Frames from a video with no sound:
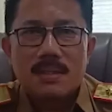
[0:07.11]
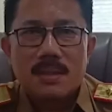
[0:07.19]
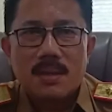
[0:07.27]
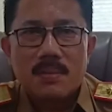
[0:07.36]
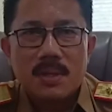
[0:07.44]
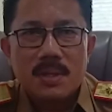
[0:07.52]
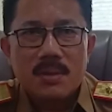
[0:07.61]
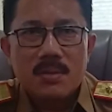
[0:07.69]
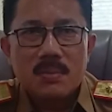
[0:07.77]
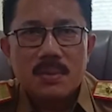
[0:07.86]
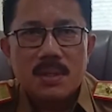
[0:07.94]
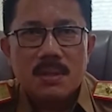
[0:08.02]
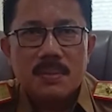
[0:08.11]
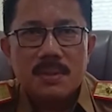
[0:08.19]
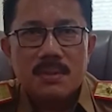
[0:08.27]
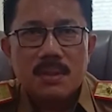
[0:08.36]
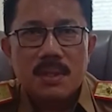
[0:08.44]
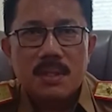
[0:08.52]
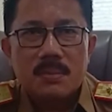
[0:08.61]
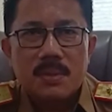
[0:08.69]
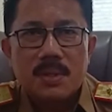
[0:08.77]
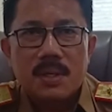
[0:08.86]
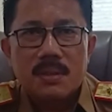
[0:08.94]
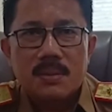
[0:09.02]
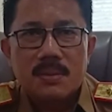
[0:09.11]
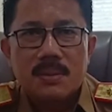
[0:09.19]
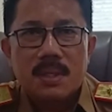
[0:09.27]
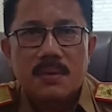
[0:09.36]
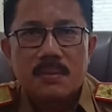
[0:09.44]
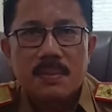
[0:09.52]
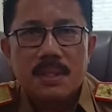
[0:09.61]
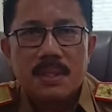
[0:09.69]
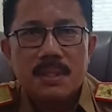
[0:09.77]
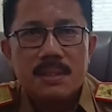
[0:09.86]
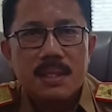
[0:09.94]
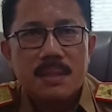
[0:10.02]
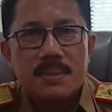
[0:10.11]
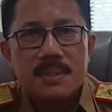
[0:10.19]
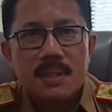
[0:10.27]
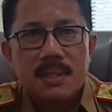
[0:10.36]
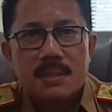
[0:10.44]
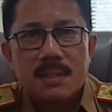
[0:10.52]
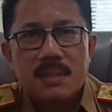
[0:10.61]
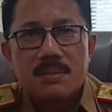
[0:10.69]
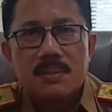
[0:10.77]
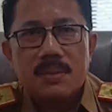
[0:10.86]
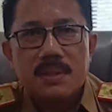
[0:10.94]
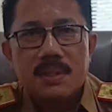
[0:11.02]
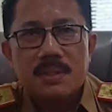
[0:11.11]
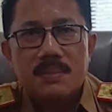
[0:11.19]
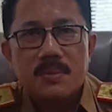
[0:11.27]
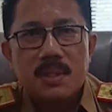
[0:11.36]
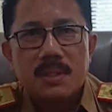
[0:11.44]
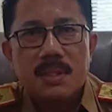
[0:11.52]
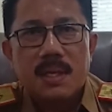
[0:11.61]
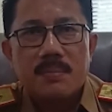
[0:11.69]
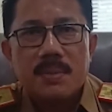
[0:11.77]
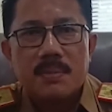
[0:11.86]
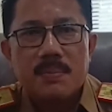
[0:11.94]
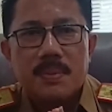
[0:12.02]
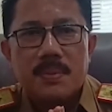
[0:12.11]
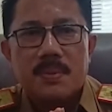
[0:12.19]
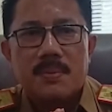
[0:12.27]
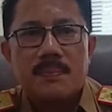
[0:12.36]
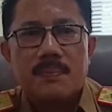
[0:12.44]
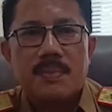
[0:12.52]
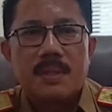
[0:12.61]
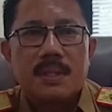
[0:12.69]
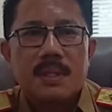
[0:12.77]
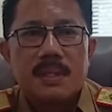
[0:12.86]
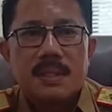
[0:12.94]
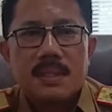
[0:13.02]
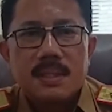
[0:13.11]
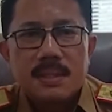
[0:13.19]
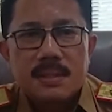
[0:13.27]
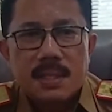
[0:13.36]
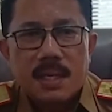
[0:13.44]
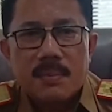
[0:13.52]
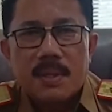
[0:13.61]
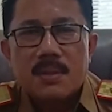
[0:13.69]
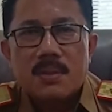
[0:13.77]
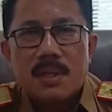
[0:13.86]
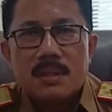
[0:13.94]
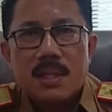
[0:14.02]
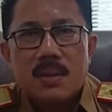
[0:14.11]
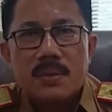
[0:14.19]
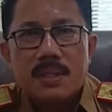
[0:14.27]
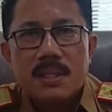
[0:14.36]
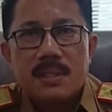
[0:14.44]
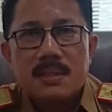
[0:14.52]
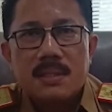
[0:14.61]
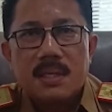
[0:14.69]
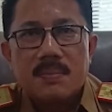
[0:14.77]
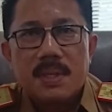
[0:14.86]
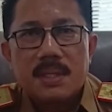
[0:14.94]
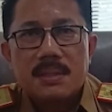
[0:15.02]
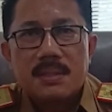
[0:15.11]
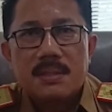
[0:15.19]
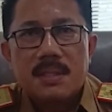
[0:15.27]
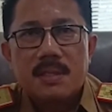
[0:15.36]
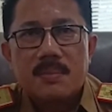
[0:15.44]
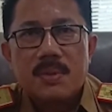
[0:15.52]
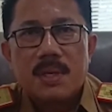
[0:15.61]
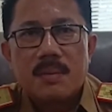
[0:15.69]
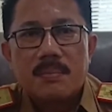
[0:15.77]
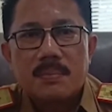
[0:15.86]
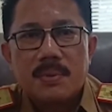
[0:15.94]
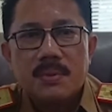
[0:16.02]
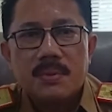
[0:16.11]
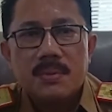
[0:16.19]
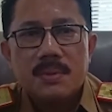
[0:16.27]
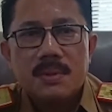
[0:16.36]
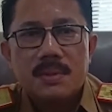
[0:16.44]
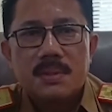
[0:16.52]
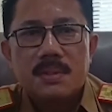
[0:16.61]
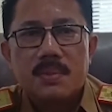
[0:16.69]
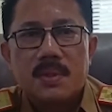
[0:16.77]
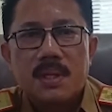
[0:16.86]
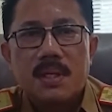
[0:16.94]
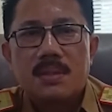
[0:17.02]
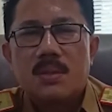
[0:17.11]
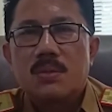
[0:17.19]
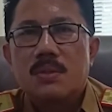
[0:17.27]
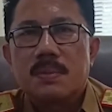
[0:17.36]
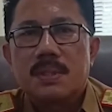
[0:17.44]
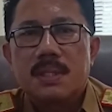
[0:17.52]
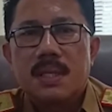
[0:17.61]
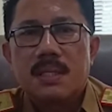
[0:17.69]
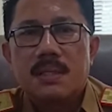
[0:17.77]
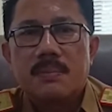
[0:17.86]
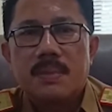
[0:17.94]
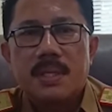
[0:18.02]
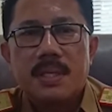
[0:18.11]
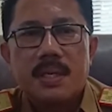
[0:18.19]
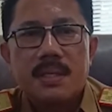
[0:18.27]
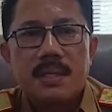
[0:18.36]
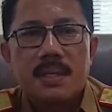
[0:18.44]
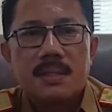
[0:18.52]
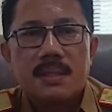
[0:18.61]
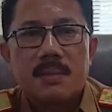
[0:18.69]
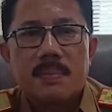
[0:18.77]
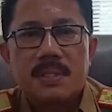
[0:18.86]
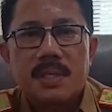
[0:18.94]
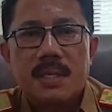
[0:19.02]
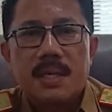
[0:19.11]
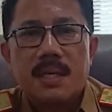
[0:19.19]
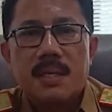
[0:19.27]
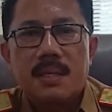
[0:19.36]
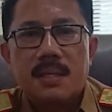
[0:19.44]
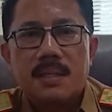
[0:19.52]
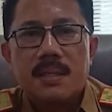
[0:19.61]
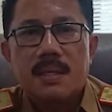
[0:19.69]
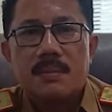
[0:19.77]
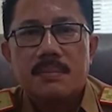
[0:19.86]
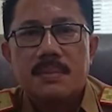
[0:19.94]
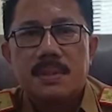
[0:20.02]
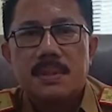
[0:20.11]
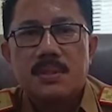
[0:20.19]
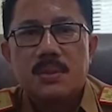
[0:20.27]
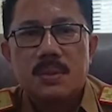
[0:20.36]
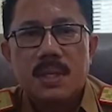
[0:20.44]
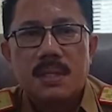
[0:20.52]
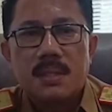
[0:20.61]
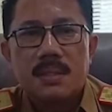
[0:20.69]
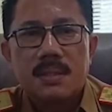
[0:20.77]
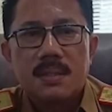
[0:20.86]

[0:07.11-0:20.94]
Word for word: Assalamualaikum warahmatullahi wabarakatuh Selamat pagi, salam sejahtera untuk kita semua Tabe Pon Selamat ulang tahun yang ke-13 Tribun Lampung Semoga terus menjadi media yang terpercaya dan menyejukkan